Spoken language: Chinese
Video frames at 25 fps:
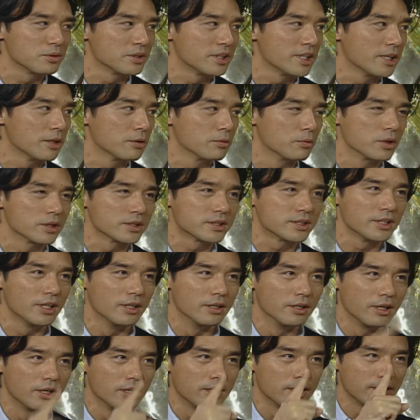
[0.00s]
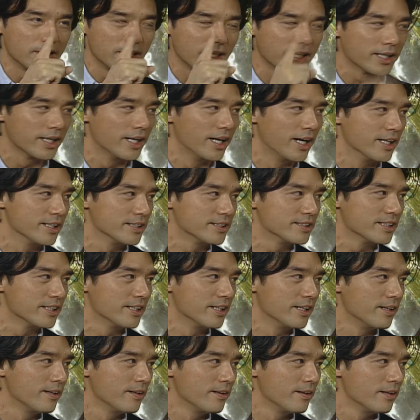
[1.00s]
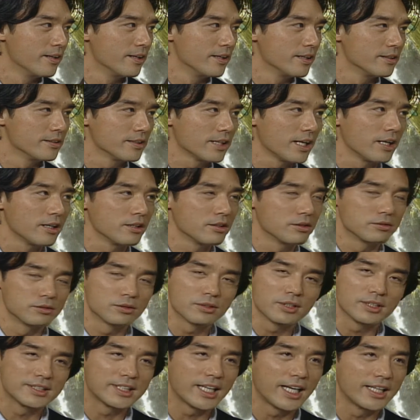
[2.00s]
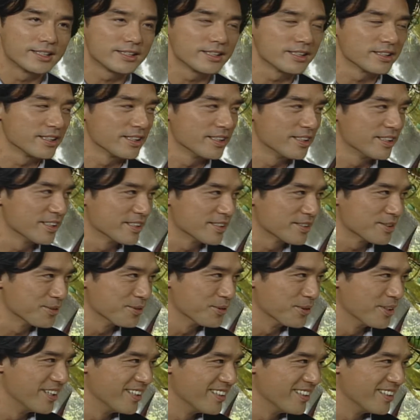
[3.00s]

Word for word: 注定，我只有一个儿子。一个儿子。那如果再生，一定是女